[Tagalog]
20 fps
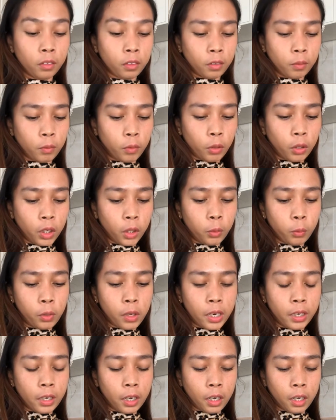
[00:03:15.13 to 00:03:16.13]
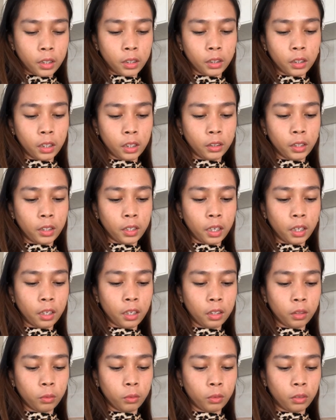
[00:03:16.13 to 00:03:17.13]
Pero ngayon wala na kasi
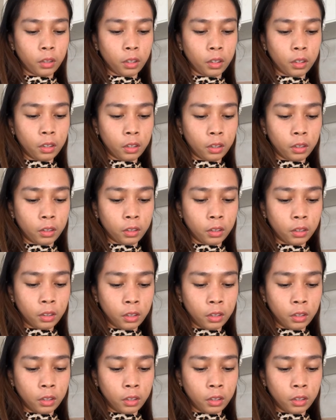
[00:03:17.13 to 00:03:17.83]
tinanggal ko na and